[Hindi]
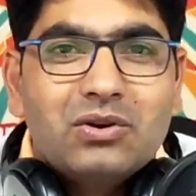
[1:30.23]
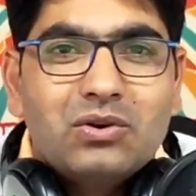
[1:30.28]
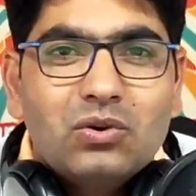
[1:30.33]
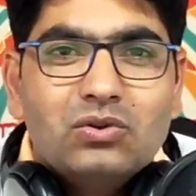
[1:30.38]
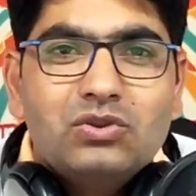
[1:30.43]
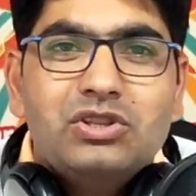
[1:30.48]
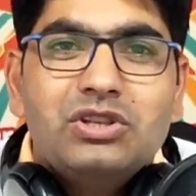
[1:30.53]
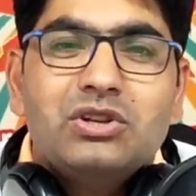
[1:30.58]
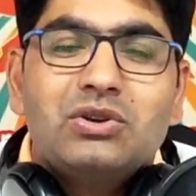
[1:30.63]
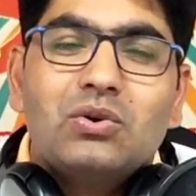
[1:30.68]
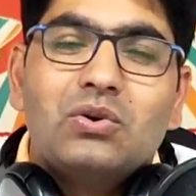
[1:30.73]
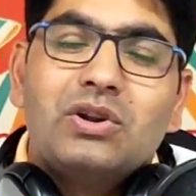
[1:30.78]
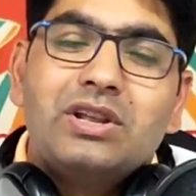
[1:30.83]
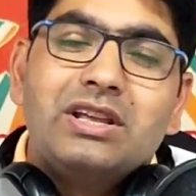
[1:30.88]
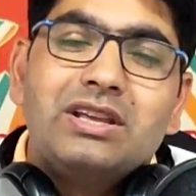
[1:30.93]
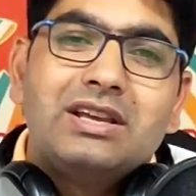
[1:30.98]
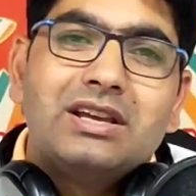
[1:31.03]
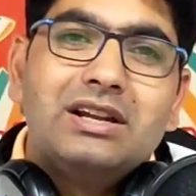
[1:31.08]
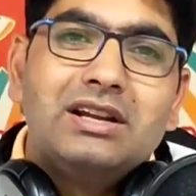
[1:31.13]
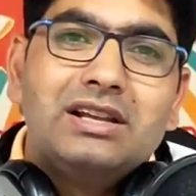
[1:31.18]
रोजी
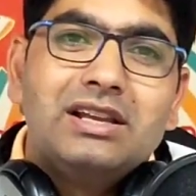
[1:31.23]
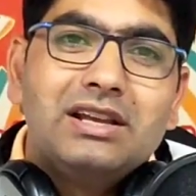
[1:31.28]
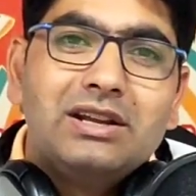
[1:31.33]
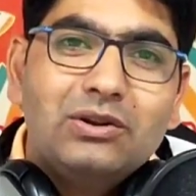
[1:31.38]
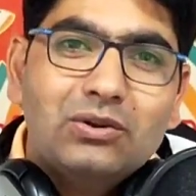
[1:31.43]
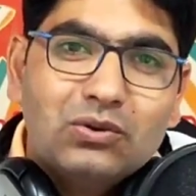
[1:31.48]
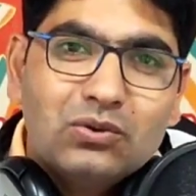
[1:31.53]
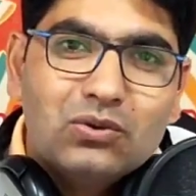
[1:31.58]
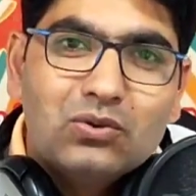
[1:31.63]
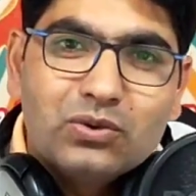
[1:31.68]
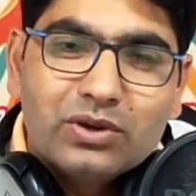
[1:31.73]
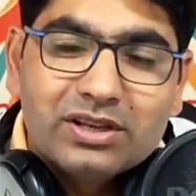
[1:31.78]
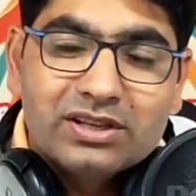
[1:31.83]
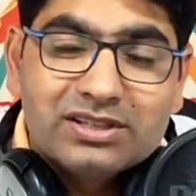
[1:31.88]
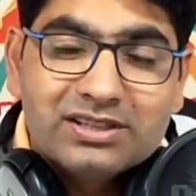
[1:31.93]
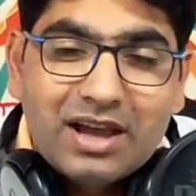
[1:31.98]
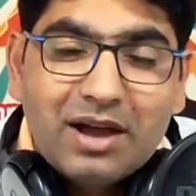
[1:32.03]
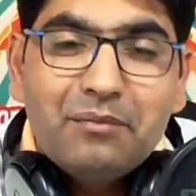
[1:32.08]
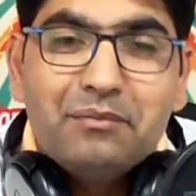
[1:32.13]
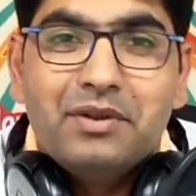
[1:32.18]
रोटी के लिए लोगों के
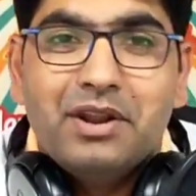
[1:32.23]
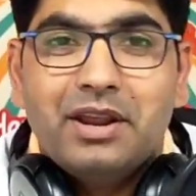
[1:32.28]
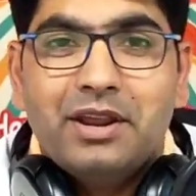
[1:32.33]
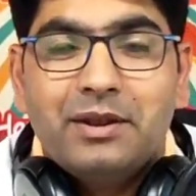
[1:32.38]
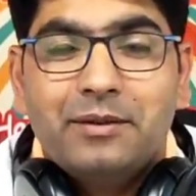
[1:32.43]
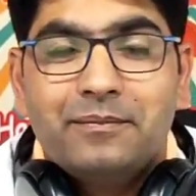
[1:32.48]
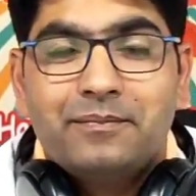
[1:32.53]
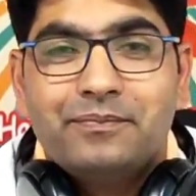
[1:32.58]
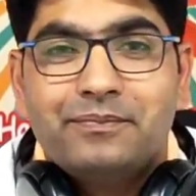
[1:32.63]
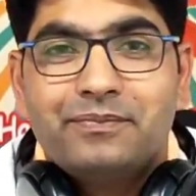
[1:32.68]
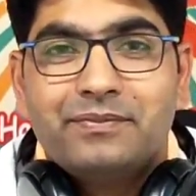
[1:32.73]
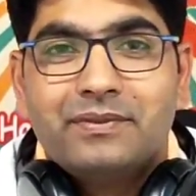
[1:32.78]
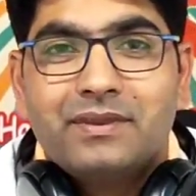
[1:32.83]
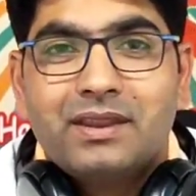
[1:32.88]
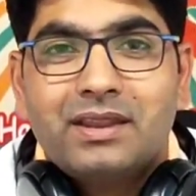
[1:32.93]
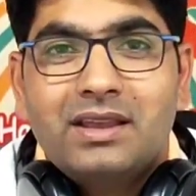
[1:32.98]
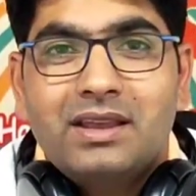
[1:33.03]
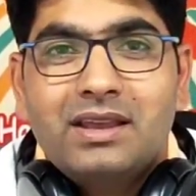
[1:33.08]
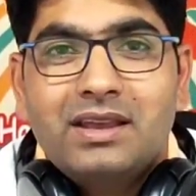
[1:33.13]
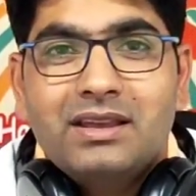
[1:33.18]
सामने
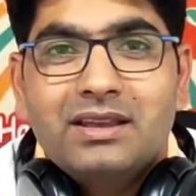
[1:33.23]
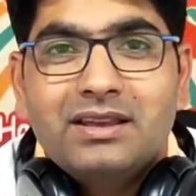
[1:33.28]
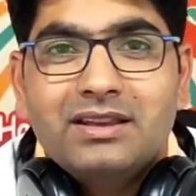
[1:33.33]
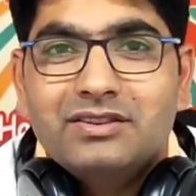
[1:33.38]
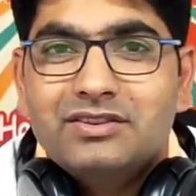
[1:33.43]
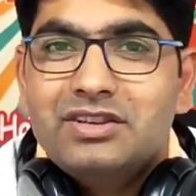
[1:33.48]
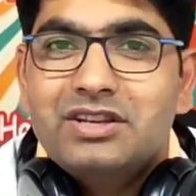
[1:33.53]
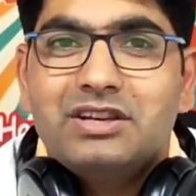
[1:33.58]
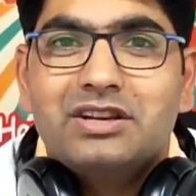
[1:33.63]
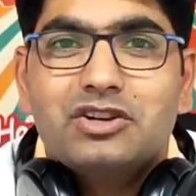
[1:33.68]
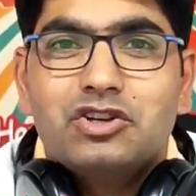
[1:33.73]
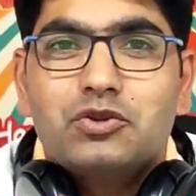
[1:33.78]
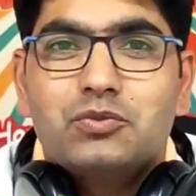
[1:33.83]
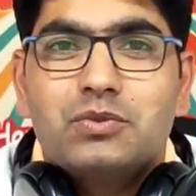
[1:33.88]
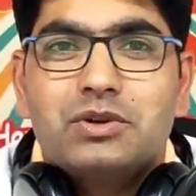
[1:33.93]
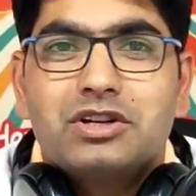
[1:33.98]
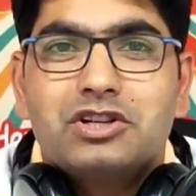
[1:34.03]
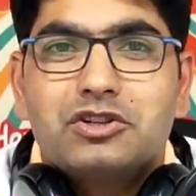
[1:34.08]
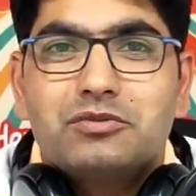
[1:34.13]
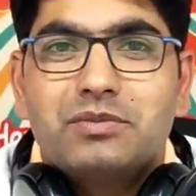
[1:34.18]
इसी
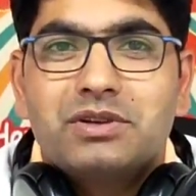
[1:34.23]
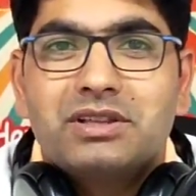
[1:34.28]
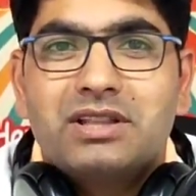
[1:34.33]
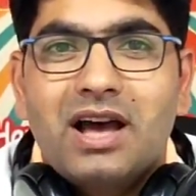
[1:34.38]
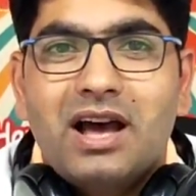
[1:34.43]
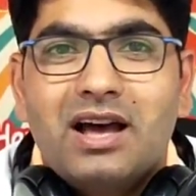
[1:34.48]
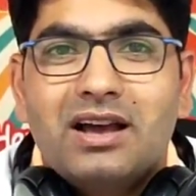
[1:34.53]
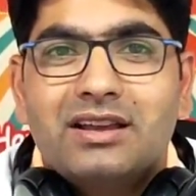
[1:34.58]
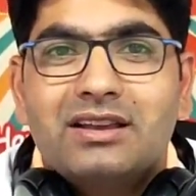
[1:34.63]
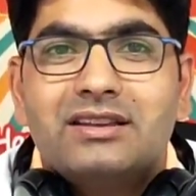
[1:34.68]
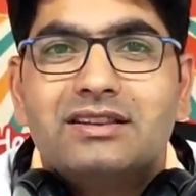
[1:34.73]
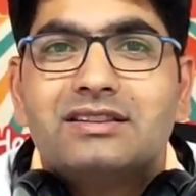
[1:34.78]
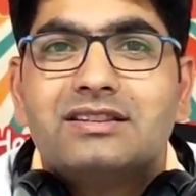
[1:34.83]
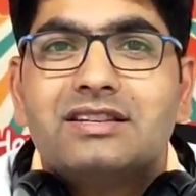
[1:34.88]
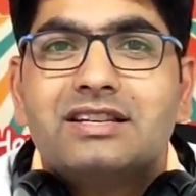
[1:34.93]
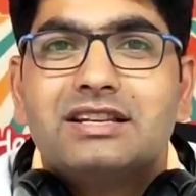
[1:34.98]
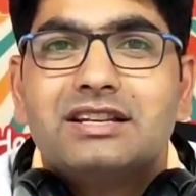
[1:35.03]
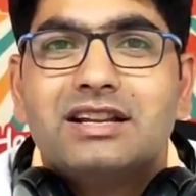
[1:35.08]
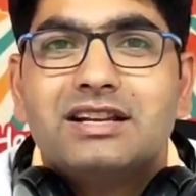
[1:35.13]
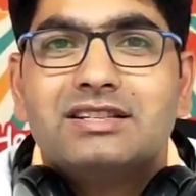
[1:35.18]
कश्मकश में था कि
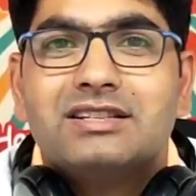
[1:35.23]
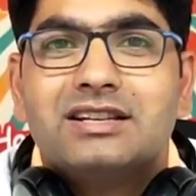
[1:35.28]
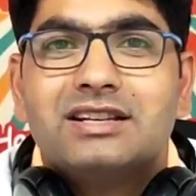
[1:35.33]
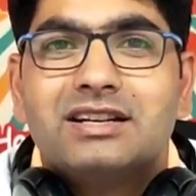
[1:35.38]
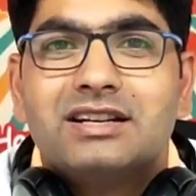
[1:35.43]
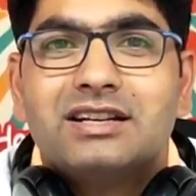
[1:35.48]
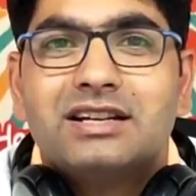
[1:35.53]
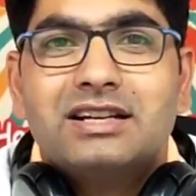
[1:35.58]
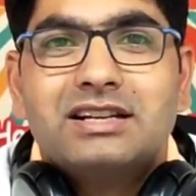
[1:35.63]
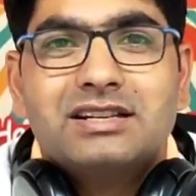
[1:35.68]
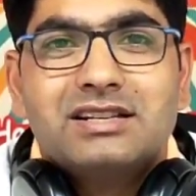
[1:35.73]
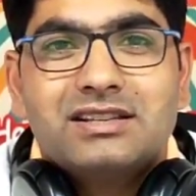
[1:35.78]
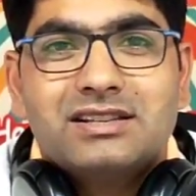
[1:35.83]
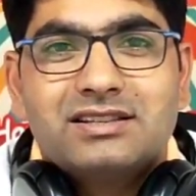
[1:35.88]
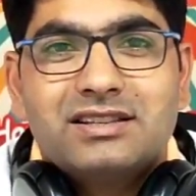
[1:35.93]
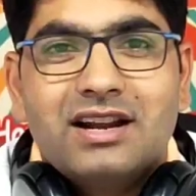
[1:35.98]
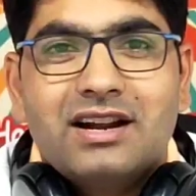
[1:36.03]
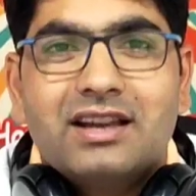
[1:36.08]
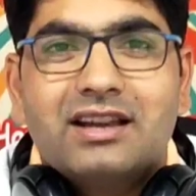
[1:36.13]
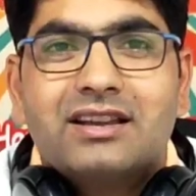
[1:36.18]
इसकी नज़र
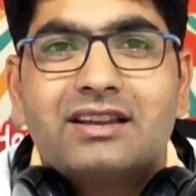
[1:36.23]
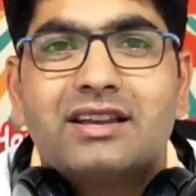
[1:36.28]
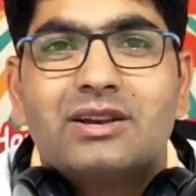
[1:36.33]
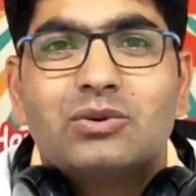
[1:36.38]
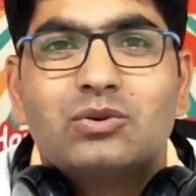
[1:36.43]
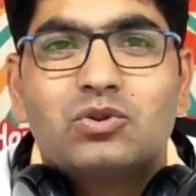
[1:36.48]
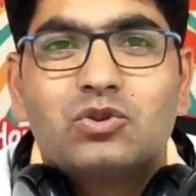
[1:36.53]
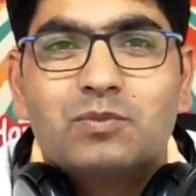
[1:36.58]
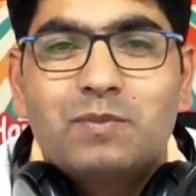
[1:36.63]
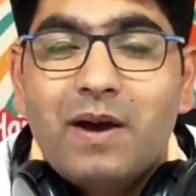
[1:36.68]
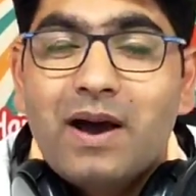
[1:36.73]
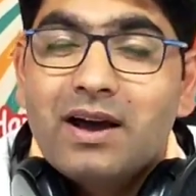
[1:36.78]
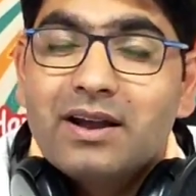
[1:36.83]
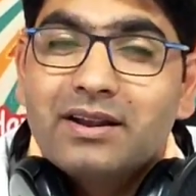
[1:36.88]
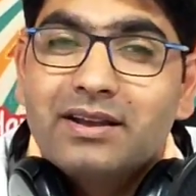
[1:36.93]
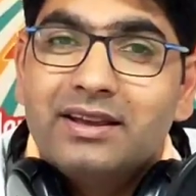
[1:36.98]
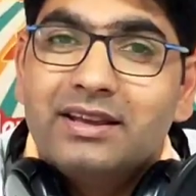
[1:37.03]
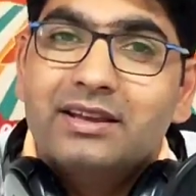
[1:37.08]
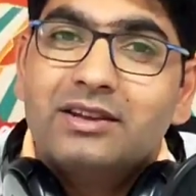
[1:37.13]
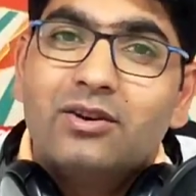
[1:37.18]
सड़क के उस
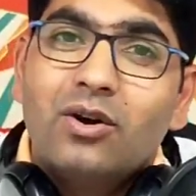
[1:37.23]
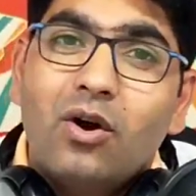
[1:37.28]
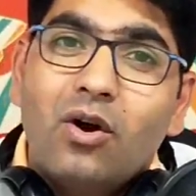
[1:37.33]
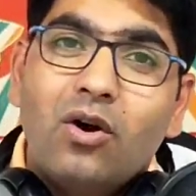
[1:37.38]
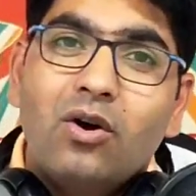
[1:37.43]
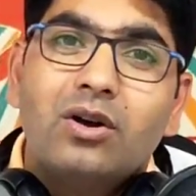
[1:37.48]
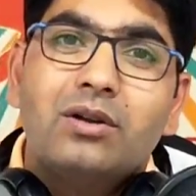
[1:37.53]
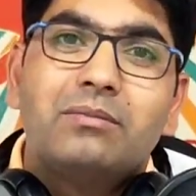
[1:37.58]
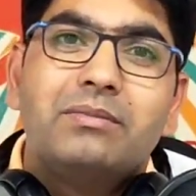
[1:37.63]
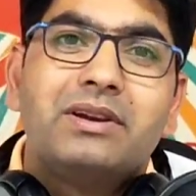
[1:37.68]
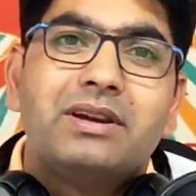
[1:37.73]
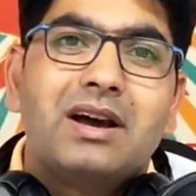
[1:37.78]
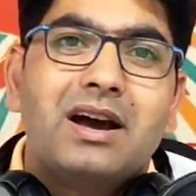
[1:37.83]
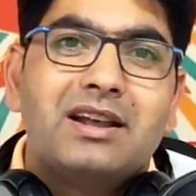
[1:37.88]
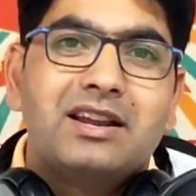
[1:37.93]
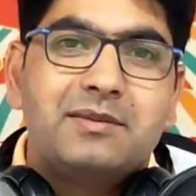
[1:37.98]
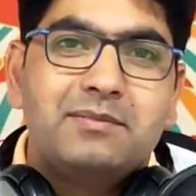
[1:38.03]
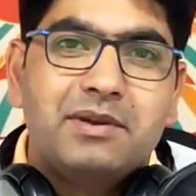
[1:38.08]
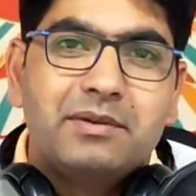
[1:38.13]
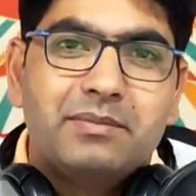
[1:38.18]
पार एक और
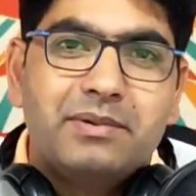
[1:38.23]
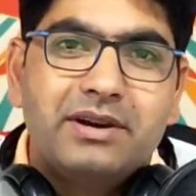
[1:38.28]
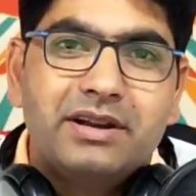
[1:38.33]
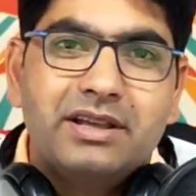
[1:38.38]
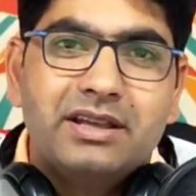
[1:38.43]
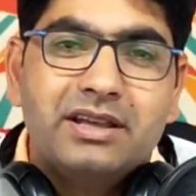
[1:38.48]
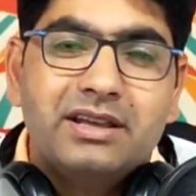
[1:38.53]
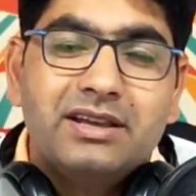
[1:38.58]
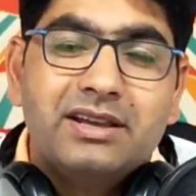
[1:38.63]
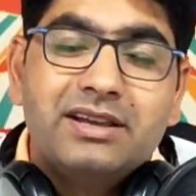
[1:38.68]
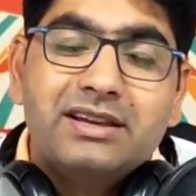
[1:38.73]
भिकारी पे पड़ी